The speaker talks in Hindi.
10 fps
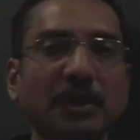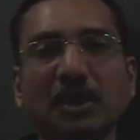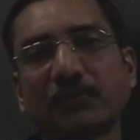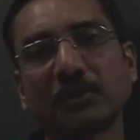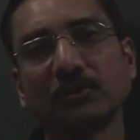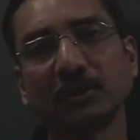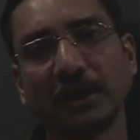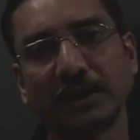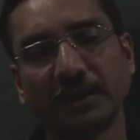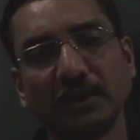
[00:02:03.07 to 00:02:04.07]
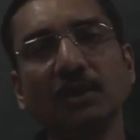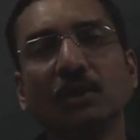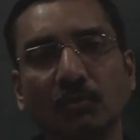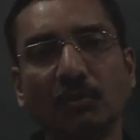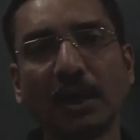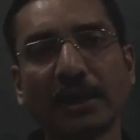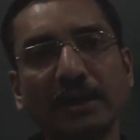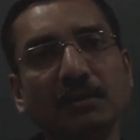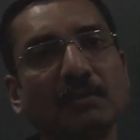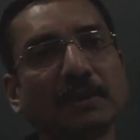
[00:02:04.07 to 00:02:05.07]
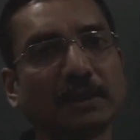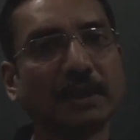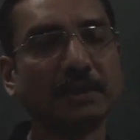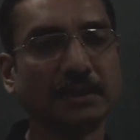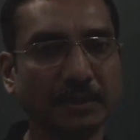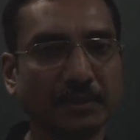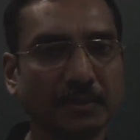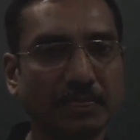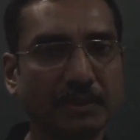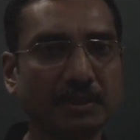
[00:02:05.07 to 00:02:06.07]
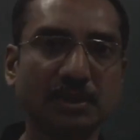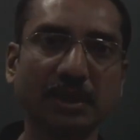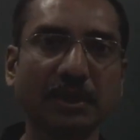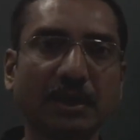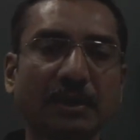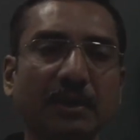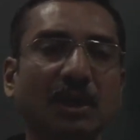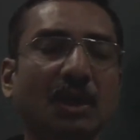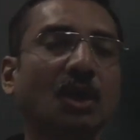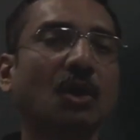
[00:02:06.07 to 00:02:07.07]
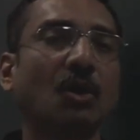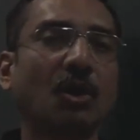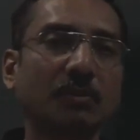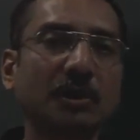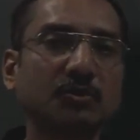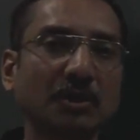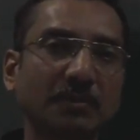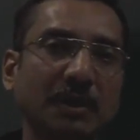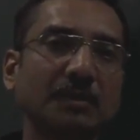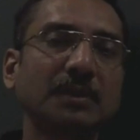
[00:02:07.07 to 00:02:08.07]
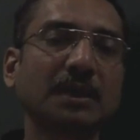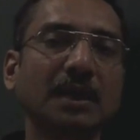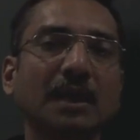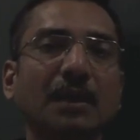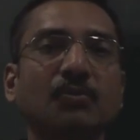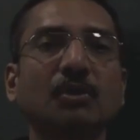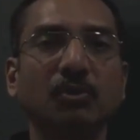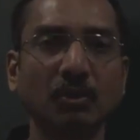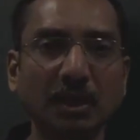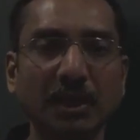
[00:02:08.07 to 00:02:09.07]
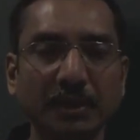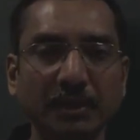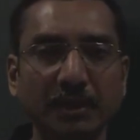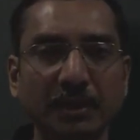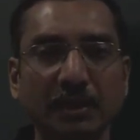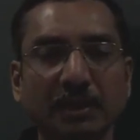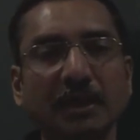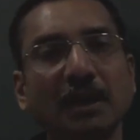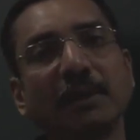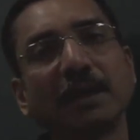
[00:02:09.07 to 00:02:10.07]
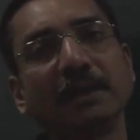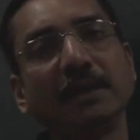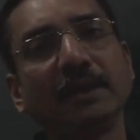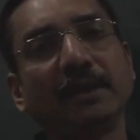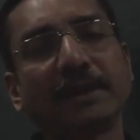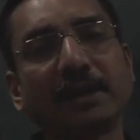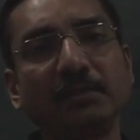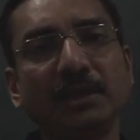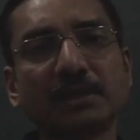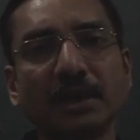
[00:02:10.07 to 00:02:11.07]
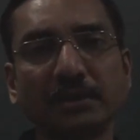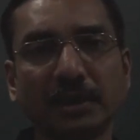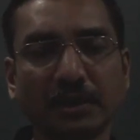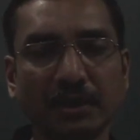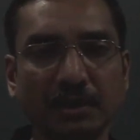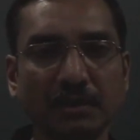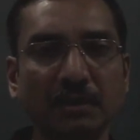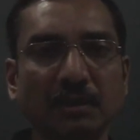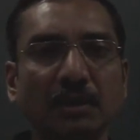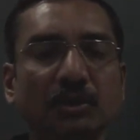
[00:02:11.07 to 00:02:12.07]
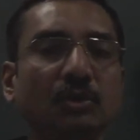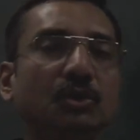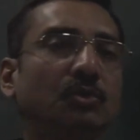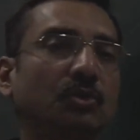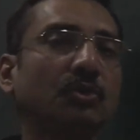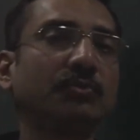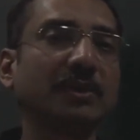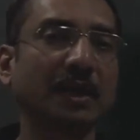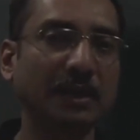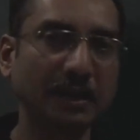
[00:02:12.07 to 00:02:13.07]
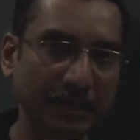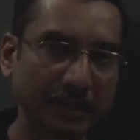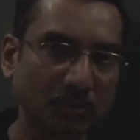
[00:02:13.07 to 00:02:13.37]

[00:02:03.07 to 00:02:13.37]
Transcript: फटाफट हो जाएगा वो आखिरी में बताया जाएगा ठीक है और बच्चों एक बात बताना आपको भूल गए कि हमारे ये अन अकेडमी सेंटर का जो यूट्यूब चैनल है